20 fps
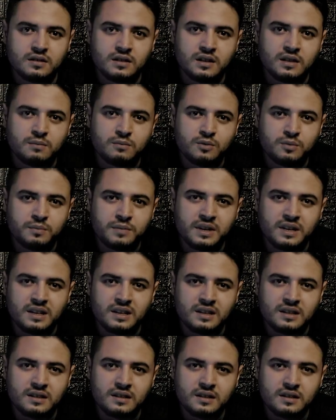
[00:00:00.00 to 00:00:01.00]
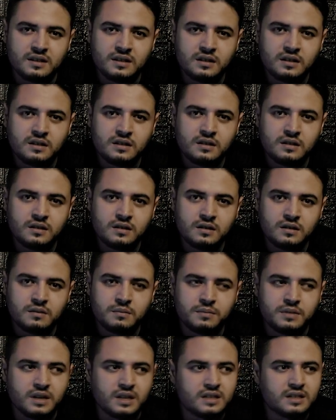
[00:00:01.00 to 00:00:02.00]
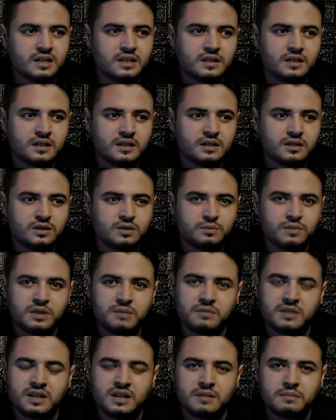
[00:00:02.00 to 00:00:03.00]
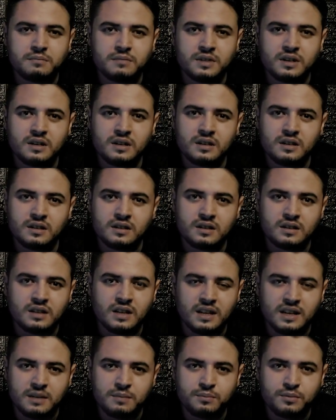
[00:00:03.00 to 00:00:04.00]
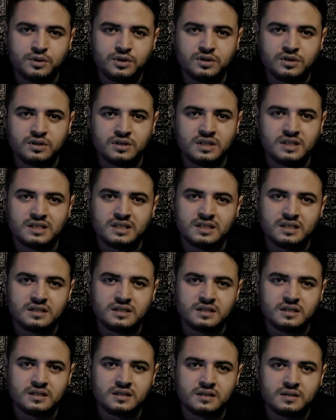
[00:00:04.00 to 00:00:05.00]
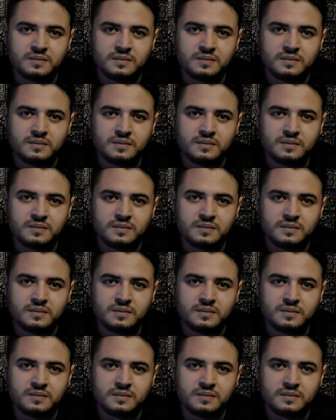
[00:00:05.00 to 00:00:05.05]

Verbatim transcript: ilmu pelet ini biasanya cuma mengambil tali pocongnya saja.